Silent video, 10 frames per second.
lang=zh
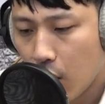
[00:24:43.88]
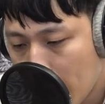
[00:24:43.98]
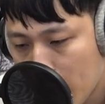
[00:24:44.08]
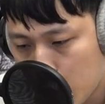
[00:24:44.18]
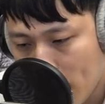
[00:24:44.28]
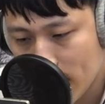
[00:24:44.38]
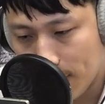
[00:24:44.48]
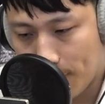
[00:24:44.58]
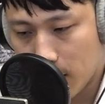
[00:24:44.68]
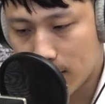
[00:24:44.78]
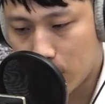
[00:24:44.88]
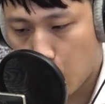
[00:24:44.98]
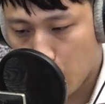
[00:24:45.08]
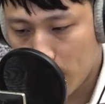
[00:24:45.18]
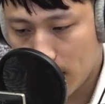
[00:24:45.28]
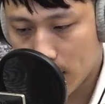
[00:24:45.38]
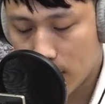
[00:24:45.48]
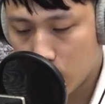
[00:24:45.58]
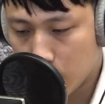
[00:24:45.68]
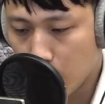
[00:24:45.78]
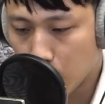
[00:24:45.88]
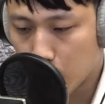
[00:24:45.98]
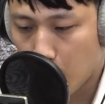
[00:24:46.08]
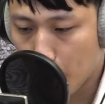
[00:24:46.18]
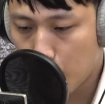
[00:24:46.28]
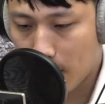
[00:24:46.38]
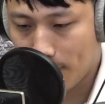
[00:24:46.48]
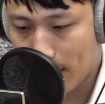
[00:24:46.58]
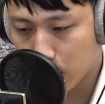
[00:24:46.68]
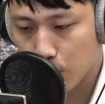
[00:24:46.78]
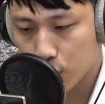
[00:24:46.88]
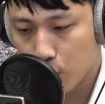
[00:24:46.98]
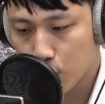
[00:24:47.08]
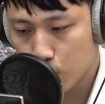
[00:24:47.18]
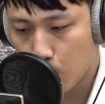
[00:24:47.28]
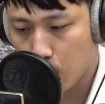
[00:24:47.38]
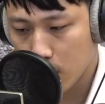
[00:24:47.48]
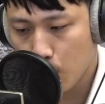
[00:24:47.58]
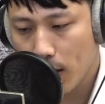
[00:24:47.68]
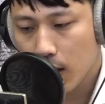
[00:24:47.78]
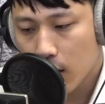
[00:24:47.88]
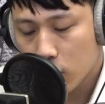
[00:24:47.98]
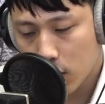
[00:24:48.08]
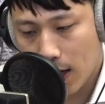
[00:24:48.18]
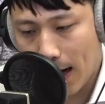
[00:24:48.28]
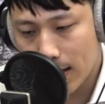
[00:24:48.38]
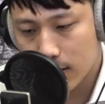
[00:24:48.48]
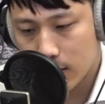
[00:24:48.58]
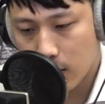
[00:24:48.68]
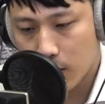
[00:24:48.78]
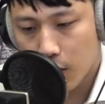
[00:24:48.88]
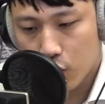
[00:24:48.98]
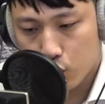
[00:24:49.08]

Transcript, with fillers: 那么专案警方呢，在同一天其实也有同步来发动搜索，因为这个案子呢，